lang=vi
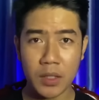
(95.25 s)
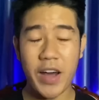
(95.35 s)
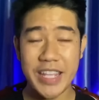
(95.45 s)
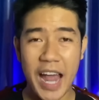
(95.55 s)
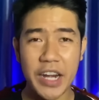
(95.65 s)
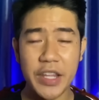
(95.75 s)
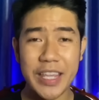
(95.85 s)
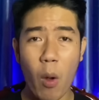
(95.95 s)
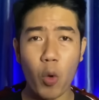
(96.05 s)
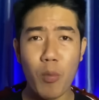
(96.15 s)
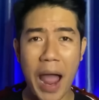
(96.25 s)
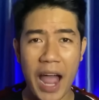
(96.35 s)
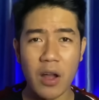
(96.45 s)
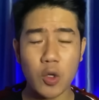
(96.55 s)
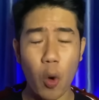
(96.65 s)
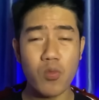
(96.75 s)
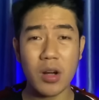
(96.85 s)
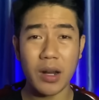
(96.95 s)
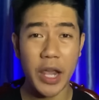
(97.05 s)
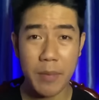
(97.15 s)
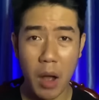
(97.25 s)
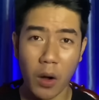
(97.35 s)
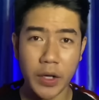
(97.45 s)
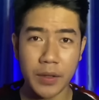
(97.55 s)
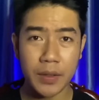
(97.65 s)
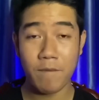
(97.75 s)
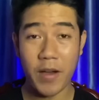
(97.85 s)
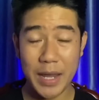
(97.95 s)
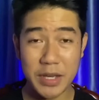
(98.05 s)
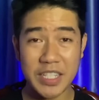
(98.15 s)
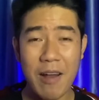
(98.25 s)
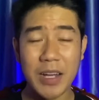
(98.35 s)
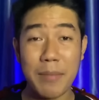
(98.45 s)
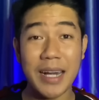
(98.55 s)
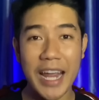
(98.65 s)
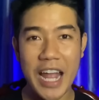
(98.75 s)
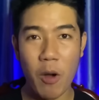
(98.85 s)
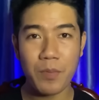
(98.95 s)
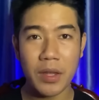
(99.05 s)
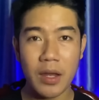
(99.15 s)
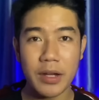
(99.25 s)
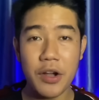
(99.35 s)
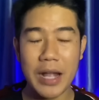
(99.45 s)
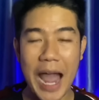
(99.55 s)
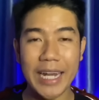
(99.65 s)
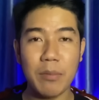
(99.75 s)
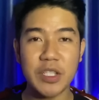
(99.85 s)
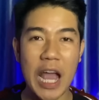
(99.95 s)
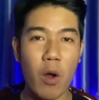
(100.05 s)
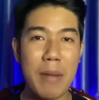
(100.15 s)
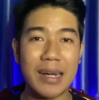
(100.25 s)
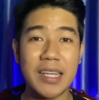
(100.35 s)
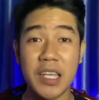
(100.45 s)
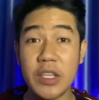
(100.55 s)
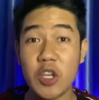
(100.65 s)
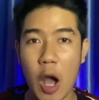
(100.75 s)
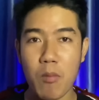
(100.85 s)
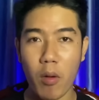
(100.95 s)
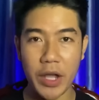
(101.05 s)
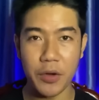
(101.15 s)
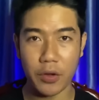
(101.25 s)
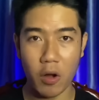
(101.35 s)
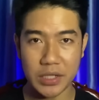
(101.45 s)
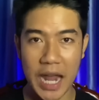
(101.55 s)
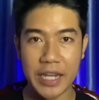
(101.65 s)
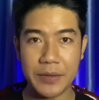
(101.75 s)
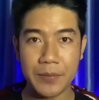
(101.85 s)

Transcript: Và gia đình chồng của bà cũng rất là hiếm hoi. Vậy mà sau khi mà lấy ông, được 2 năm sau bà lại sinh cho ông một cái người con trai.